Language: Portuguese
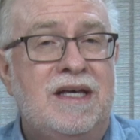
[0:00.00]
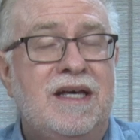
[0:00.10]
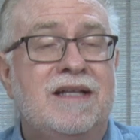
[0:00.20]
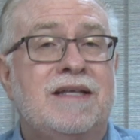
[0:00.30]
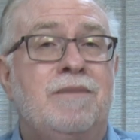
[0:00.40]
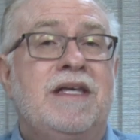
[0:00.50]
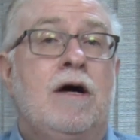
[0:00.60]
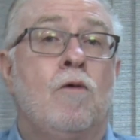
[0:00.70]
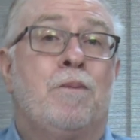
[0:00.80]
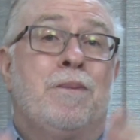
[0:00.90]
ele também
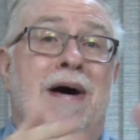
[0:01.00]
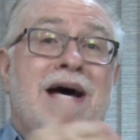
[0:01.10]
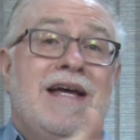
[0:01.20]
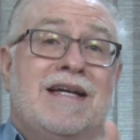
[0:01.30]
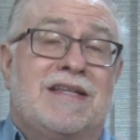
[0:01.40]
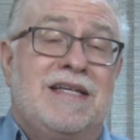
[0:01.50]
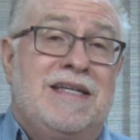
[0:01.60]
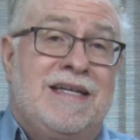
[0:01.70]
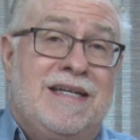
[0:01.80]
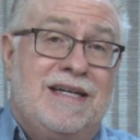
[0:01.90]
é o Pai que
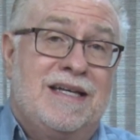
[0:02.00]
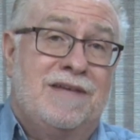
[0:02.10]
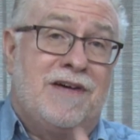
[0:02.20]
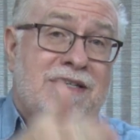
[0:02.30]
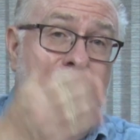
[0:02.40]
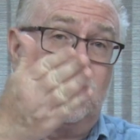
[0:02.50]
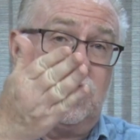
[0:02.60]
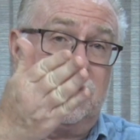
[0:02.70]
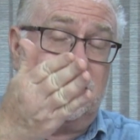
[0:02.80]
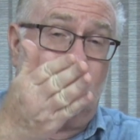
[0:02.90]
tem ira e que vai ter um
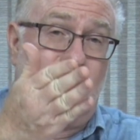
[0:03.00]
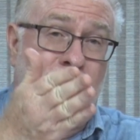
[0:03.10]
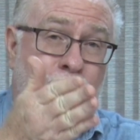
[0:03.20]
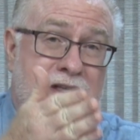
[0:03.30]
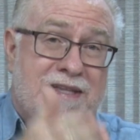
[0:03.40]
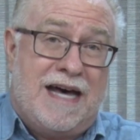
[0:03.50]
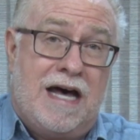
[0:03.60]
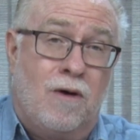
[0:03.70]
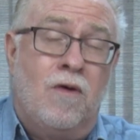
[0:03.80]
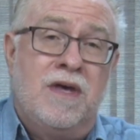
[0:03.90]
dia de juízo
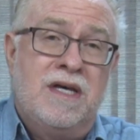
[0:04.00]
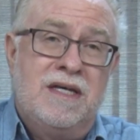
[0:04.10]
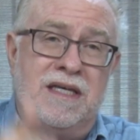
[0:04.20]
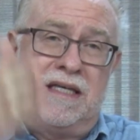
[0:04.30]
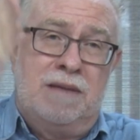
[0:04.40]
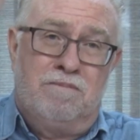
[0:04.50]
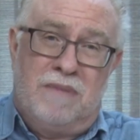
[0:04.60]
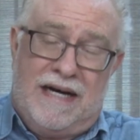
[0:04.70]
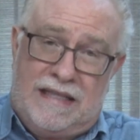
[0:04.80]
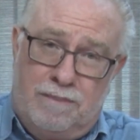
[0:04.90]
final e que
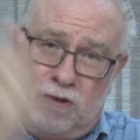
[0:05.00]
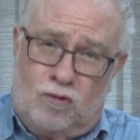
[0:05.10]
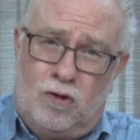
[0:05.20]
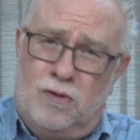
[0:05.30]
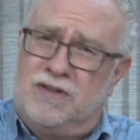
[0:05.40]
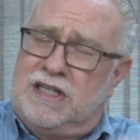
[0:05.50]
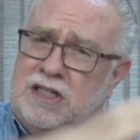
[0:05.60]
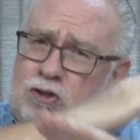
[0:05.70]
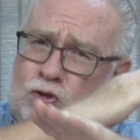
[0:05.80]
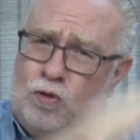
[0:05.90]
mata pessoas e
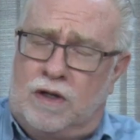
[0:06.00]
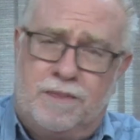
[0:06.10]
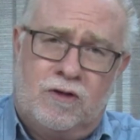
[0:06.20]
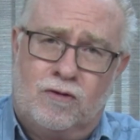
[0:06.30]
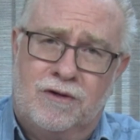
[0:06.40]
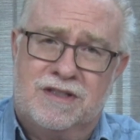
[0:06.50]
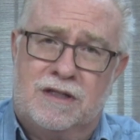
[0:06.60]
que julga pessoas.